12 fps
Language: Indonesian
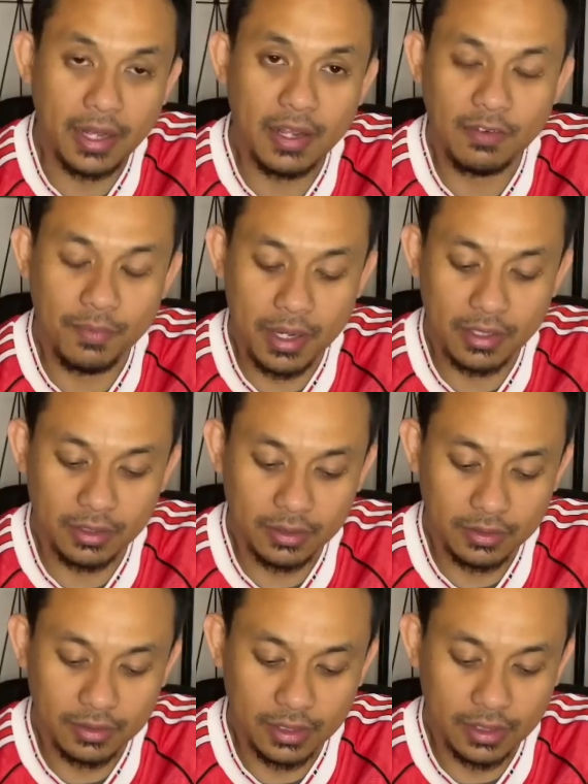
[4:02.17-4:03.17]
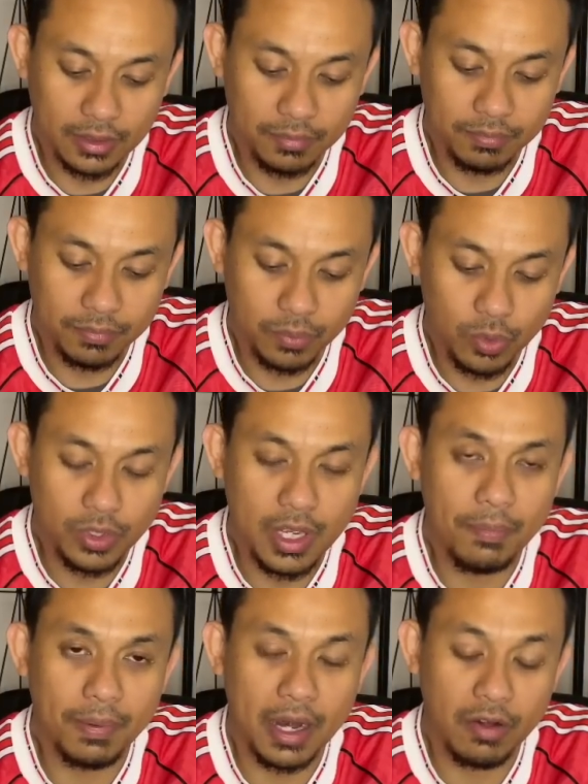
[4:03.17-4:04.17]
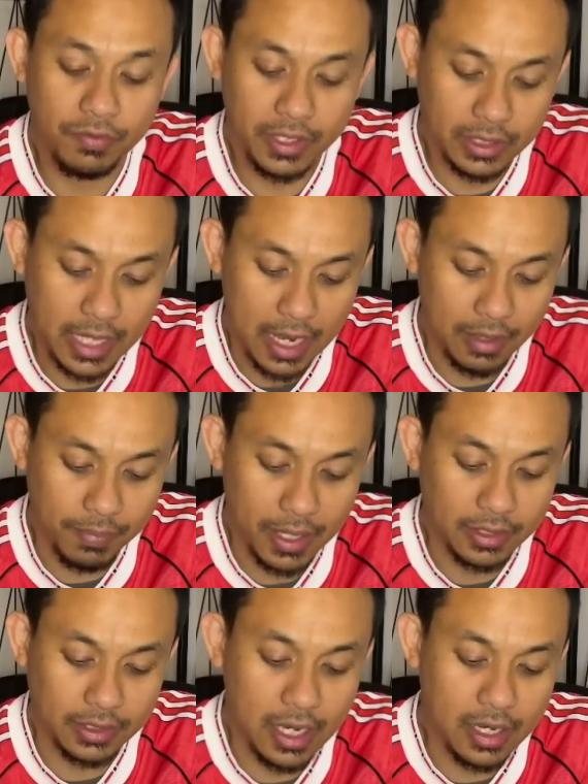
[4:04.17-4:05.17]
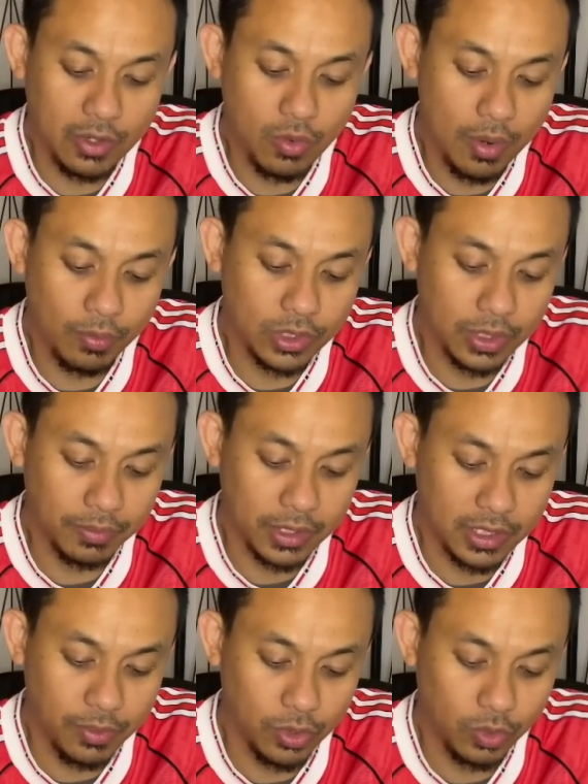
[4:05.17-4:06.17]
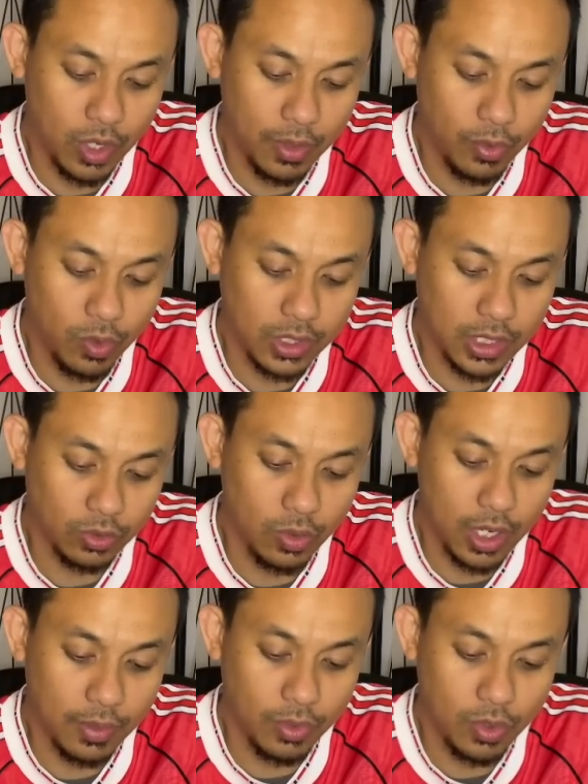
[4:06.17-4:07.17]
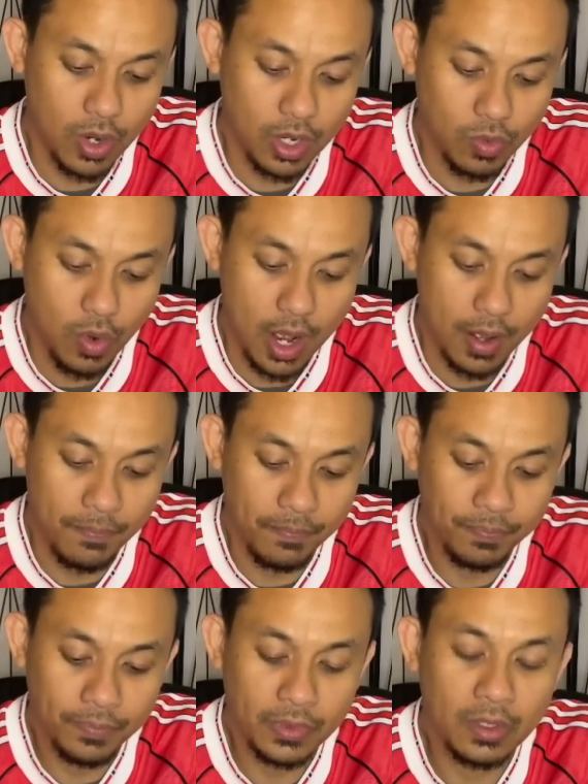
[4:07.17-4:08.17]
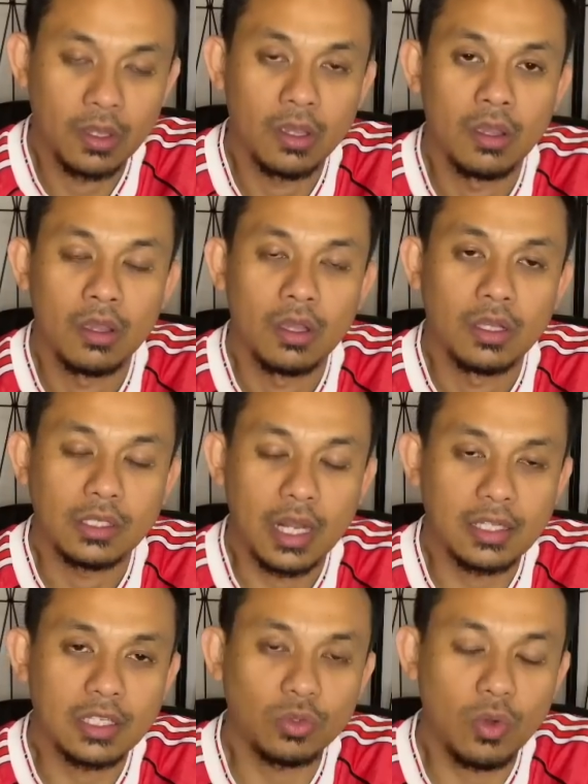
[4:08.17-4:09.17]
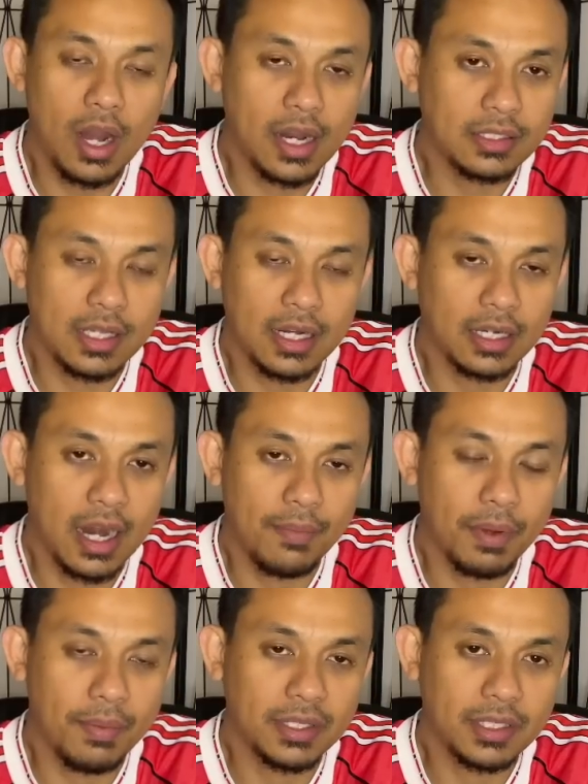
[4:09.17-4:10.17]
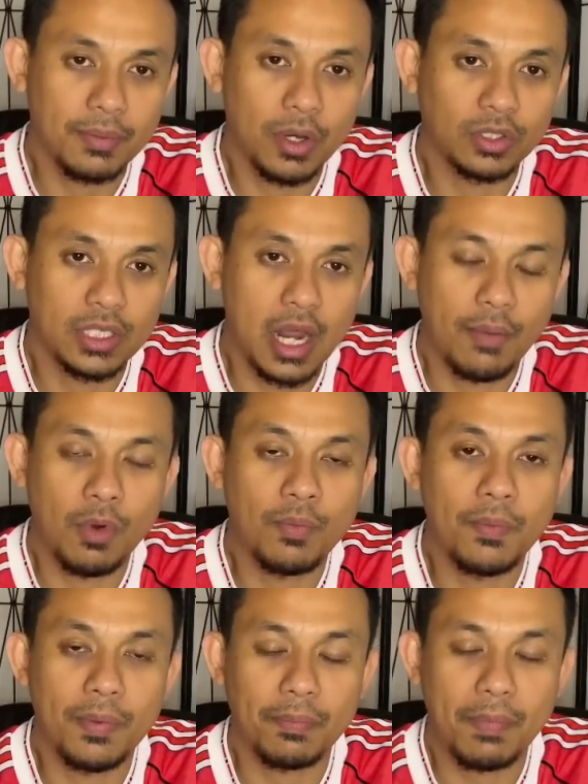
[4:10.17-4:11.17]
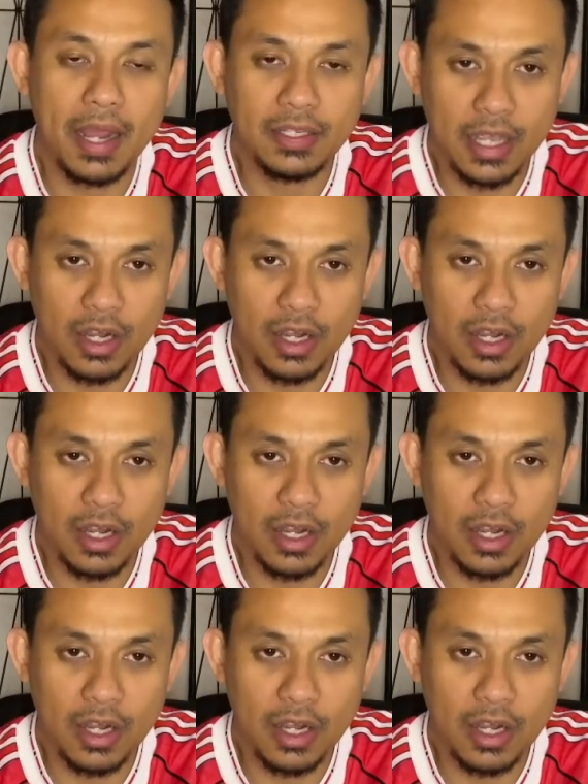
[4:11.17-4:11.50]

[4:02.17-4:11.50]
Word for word: yang memang uh, punya peran vital paling tidak di dua musim tersebut 2021 2022 Salah satu alasan kenapa Mason Mount tidak mau memperpanjang